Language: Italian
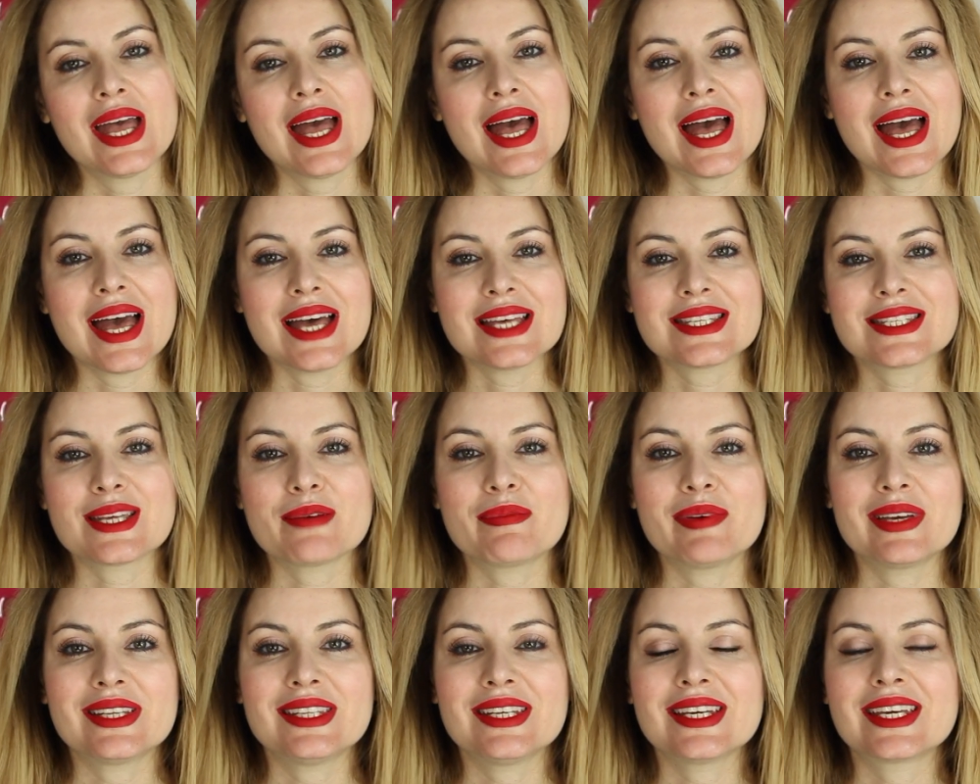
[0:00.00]
Eh,
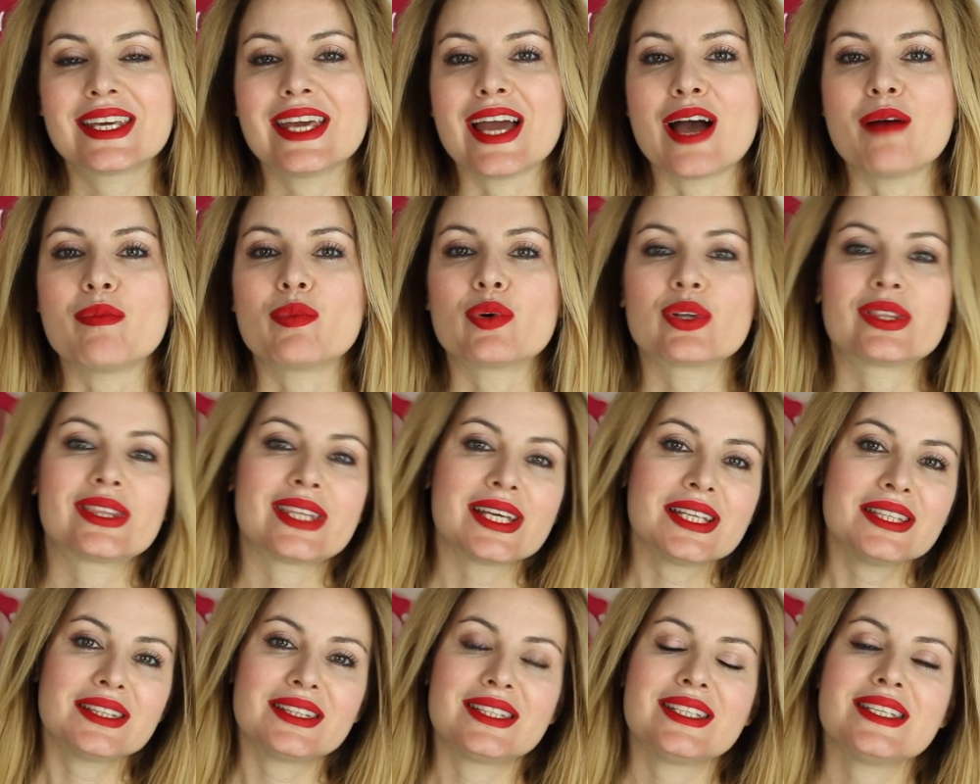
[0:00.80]
sapete che amo
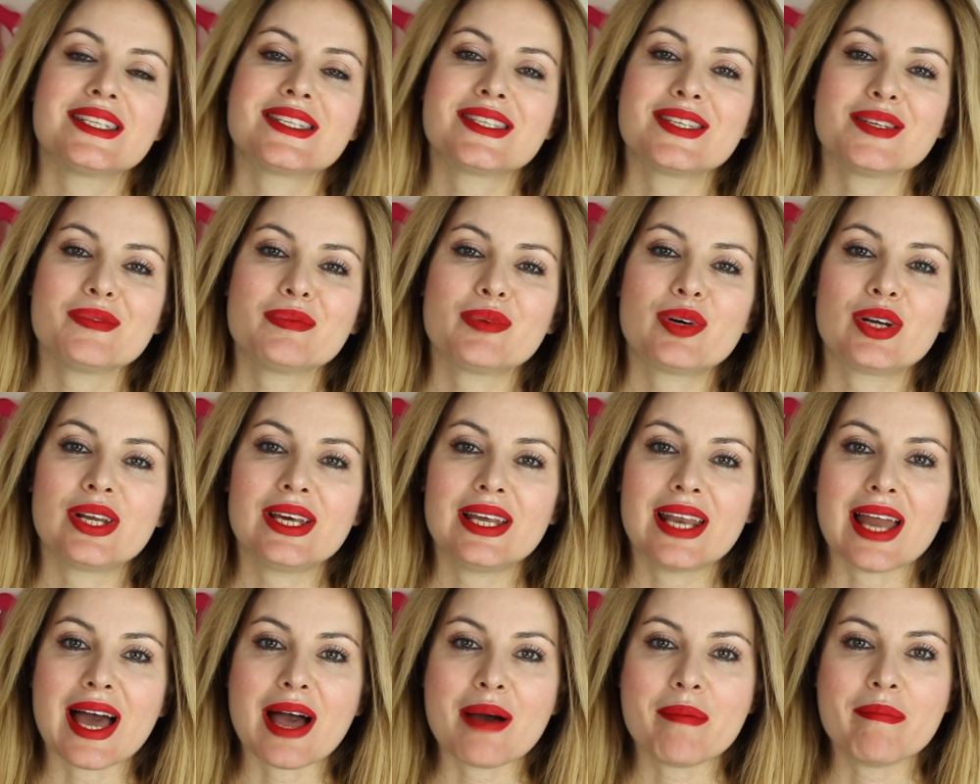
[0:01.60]
tantissimo
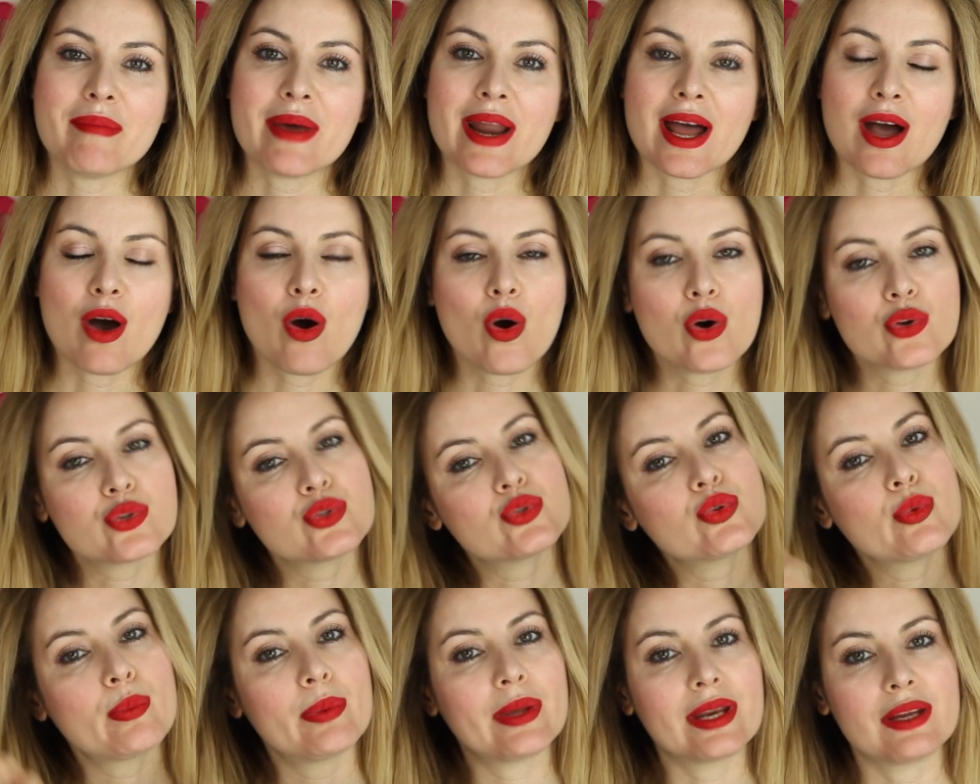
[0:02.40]
le labbra o
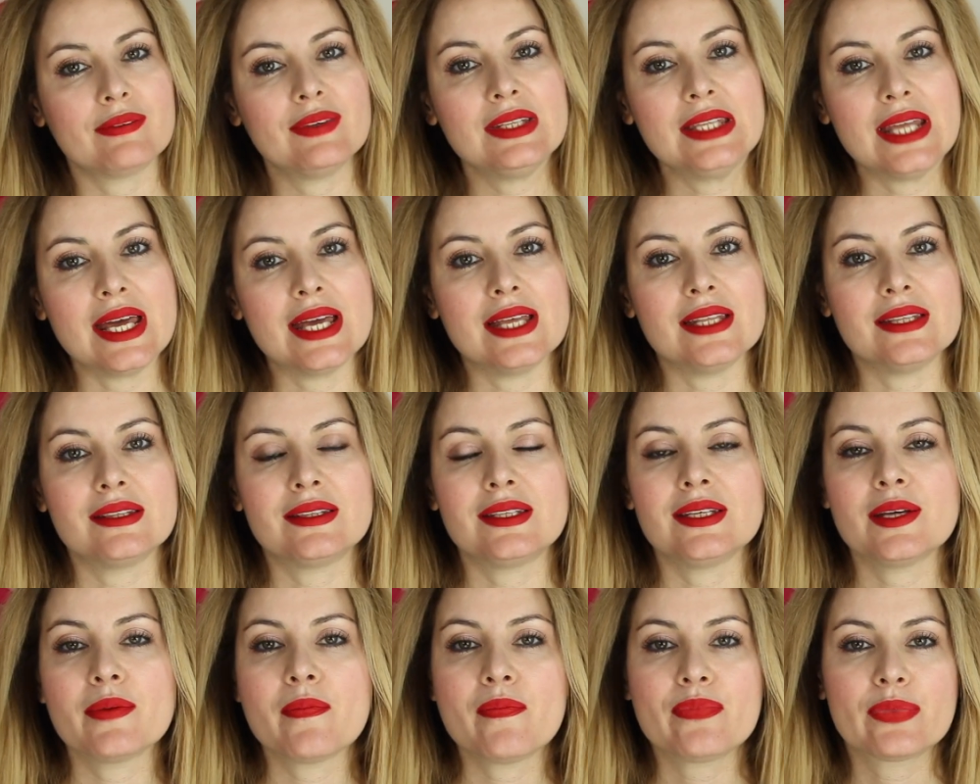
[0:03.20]
super
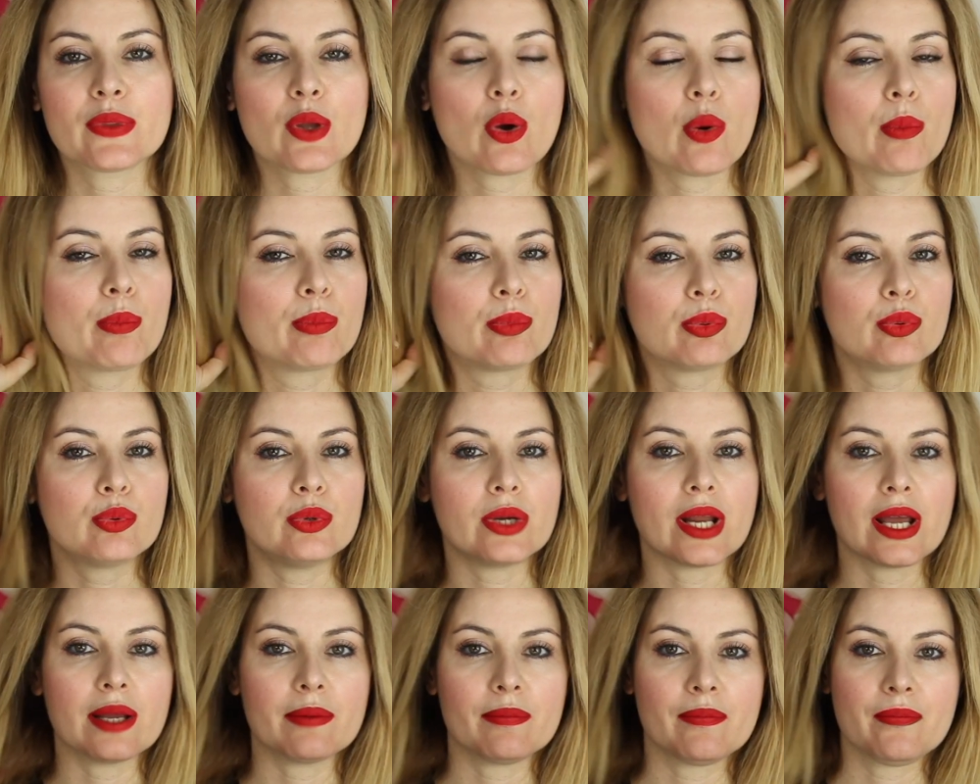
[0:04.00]
evidenti
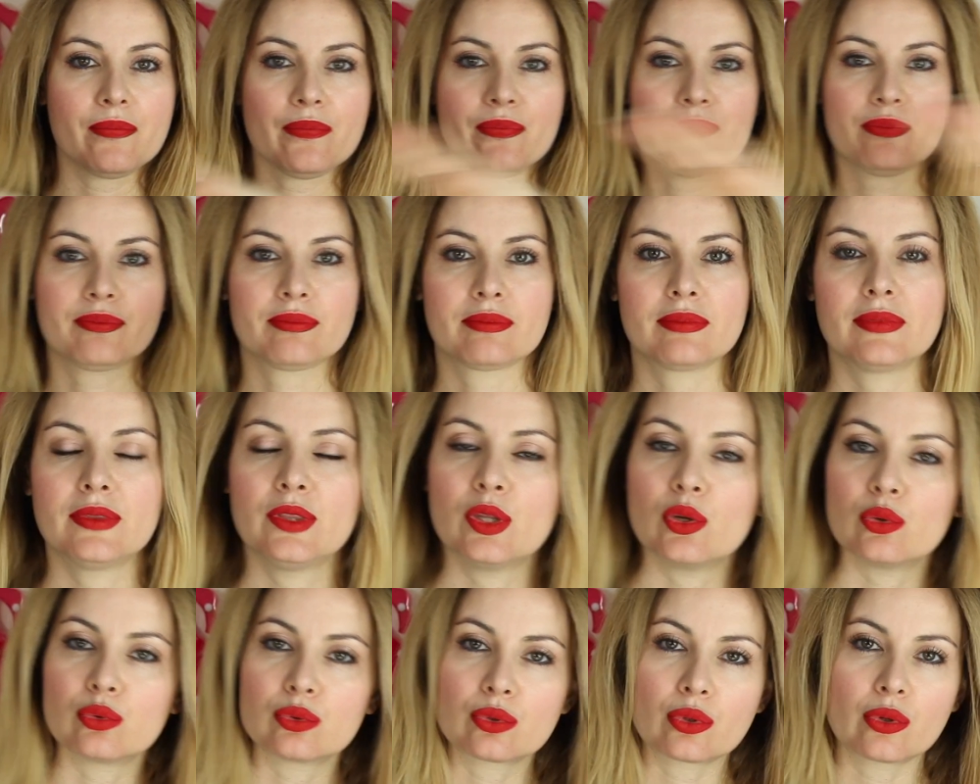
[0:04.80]
oppure
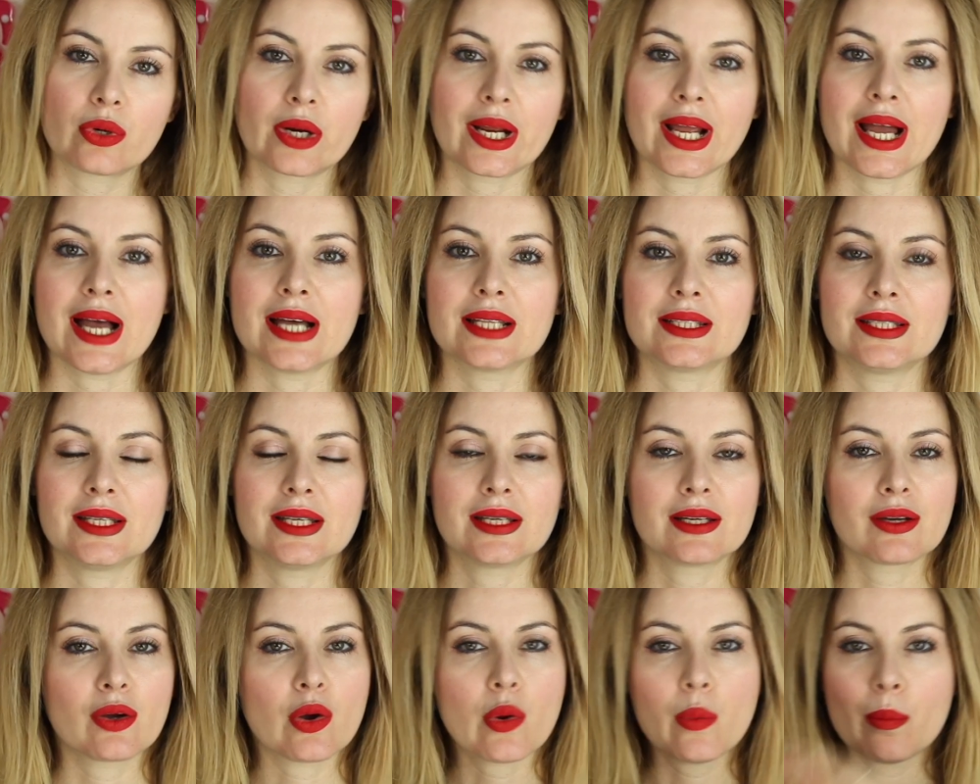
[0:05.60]
non
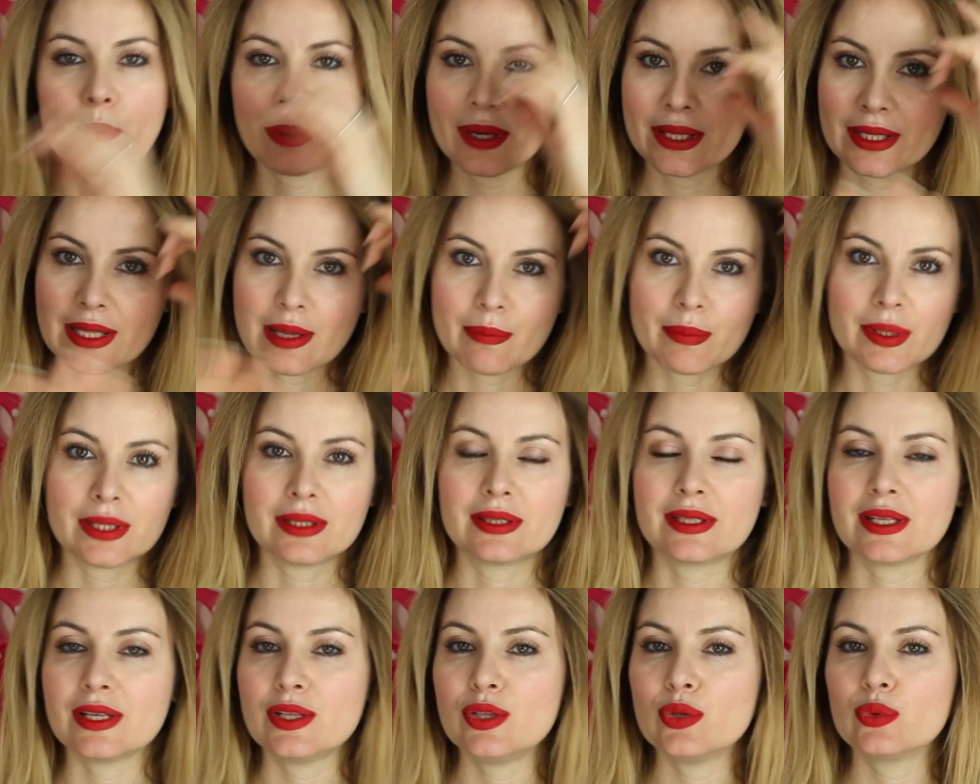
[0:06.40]
truccate,
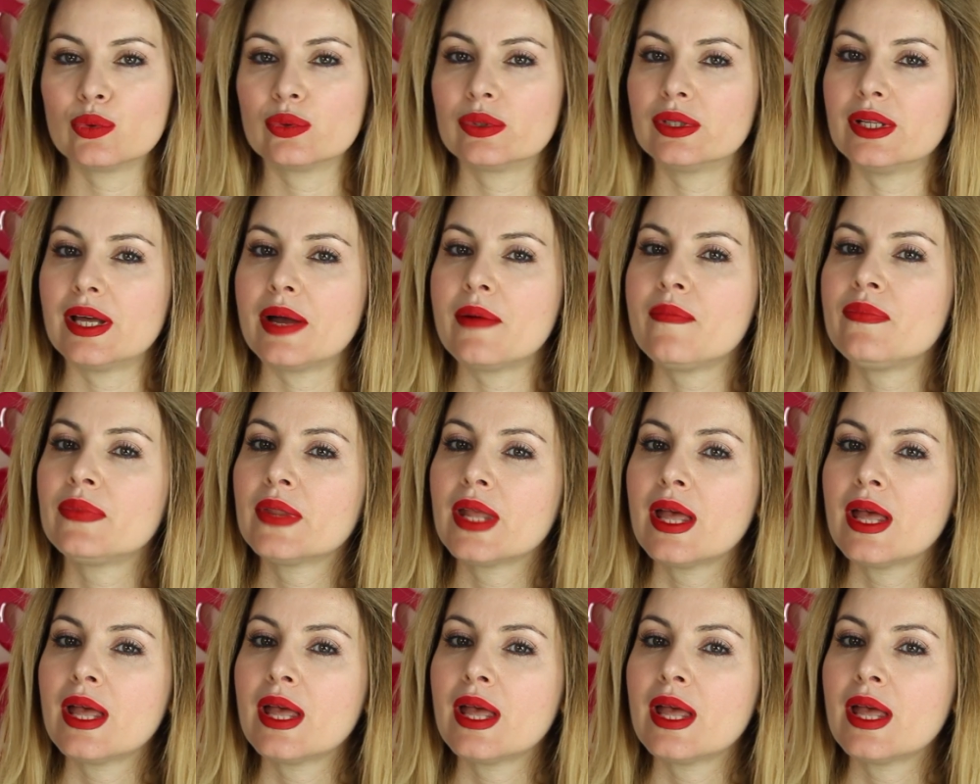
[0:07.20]
completamente nude.